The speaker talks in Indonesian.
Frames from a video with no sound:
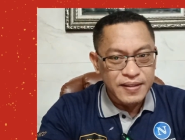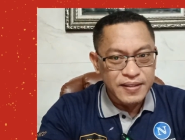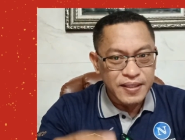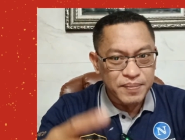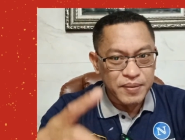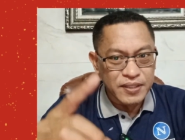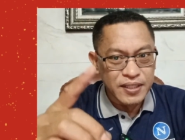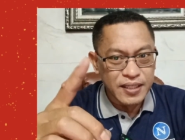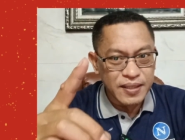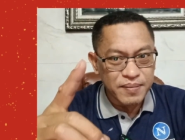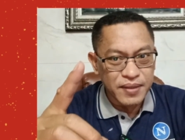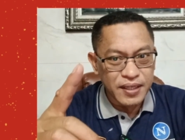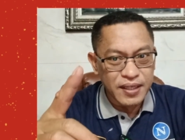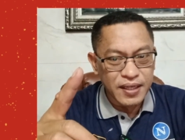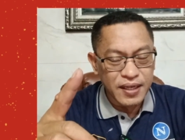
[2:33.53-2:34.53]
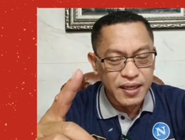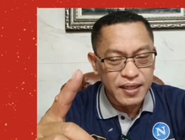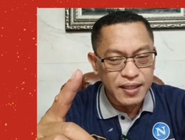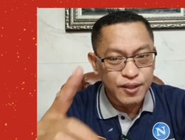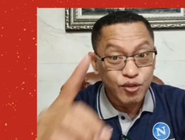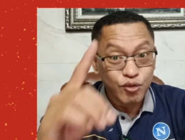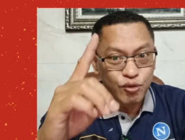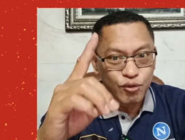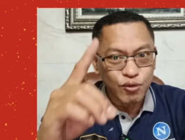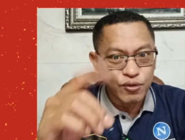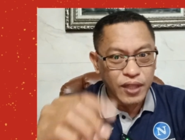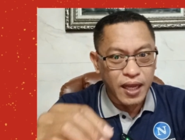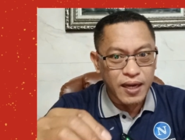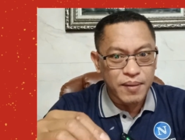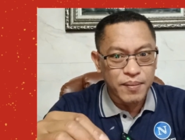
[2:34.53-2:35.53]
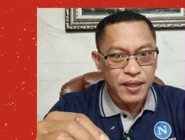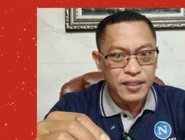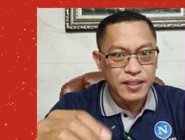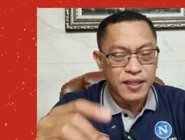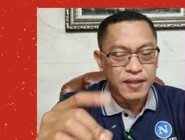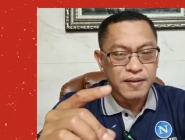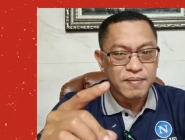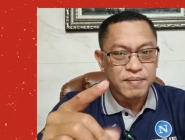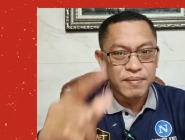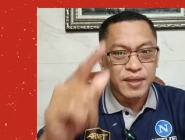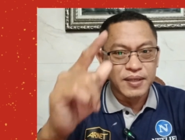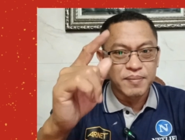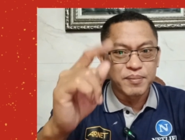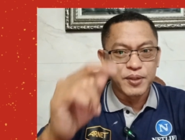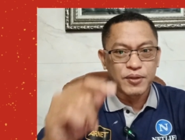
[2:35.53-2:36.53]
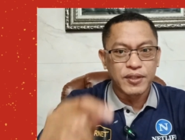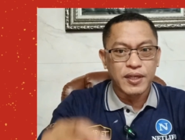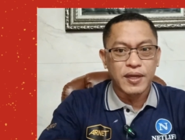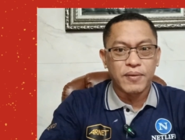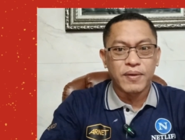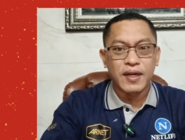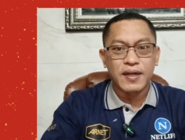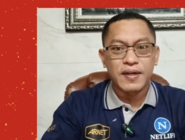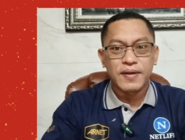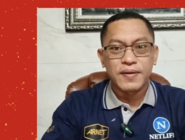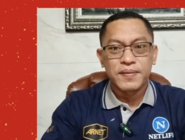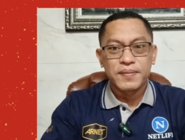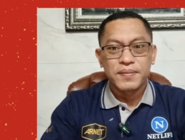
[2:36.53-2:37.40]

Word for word: Siapa saja mereka, tunggu tanggal mainnya. Bagian videonya kawan.